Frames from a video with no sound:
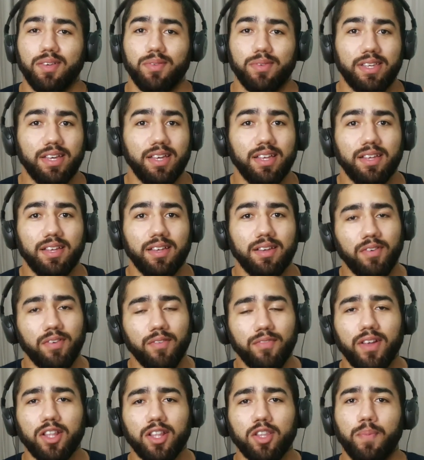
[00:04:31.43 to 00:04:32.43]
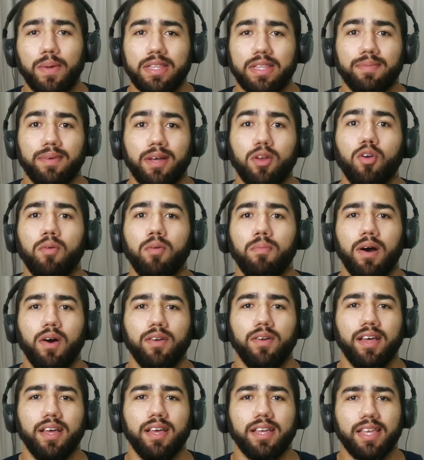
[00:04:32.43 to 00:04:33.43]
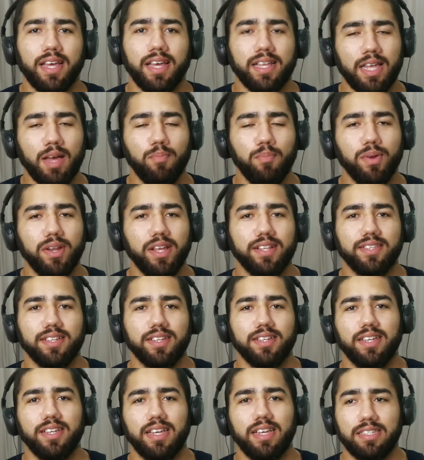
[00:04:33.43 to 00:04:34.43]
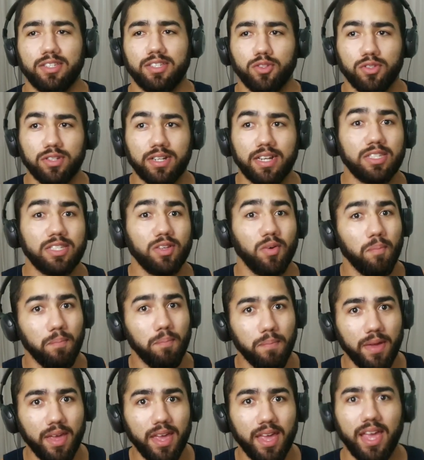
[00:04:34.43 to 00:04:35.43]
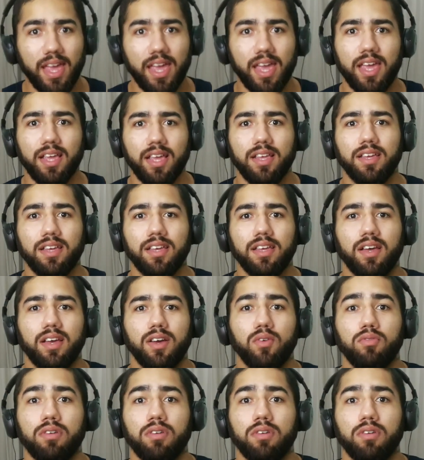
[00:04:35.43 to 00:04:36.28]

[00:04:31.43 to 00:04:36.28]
Porque, vamos falar do patamar normal, né? Que é até a preta. Essas outras aí são bem...